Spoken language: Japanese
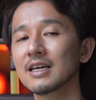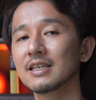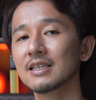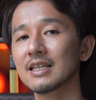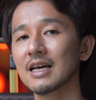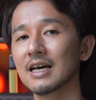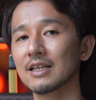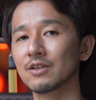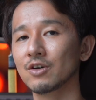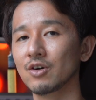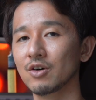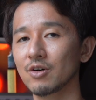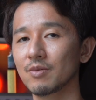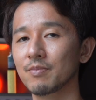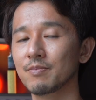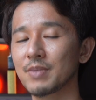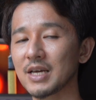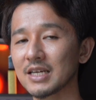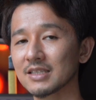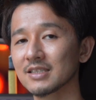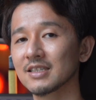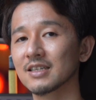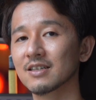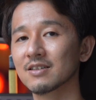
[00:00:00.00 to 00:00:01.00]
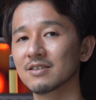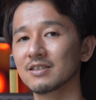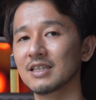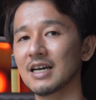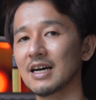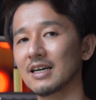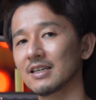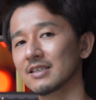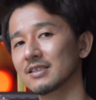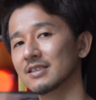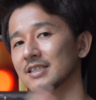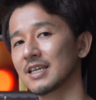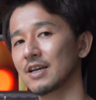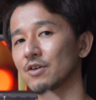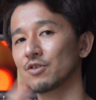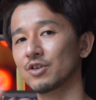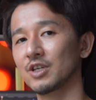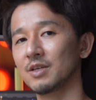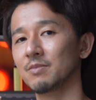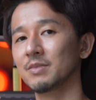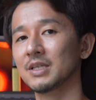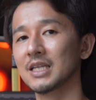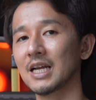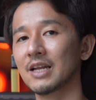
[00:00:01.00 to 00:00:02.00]
あのベーシックな
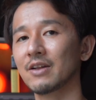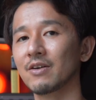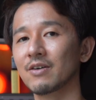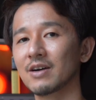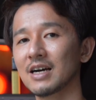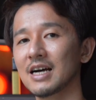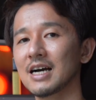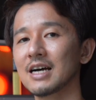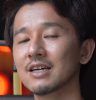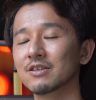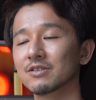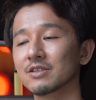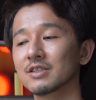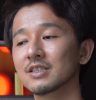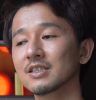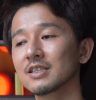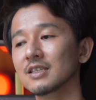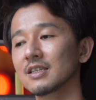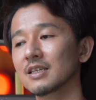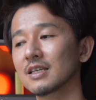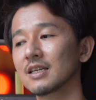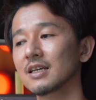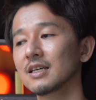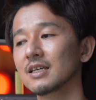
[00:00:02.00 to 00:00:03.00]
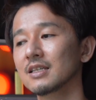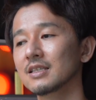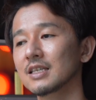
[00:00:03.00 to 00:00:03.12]
セオリーみたいのがあるし、